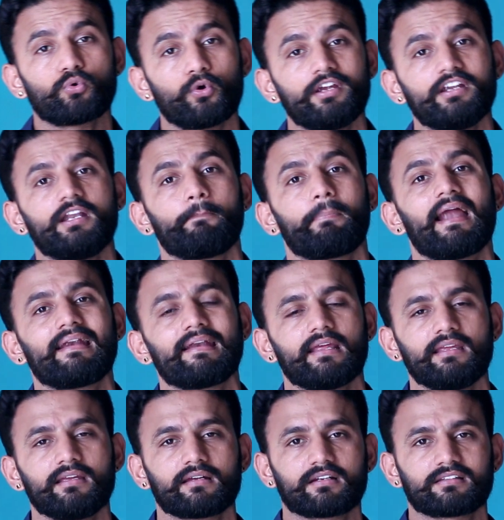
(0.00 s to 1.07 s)
कोई डिपेंड
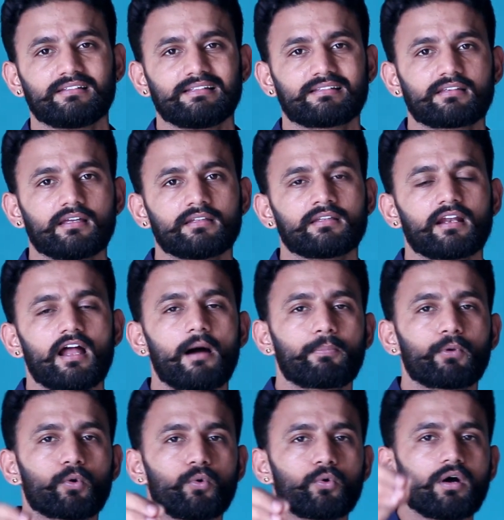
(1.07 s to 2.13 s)
नहीं करती इसके अंदर आप
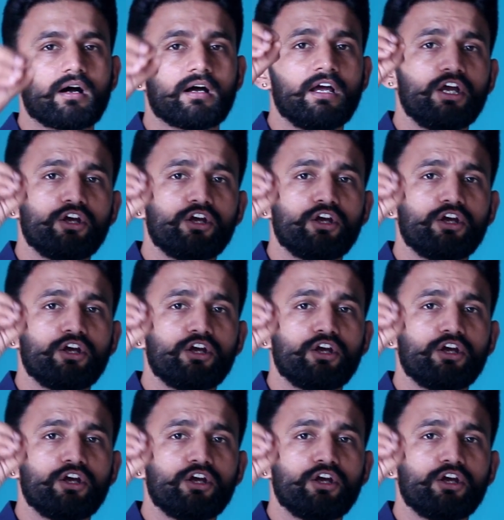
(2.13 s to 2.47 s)
लोगों का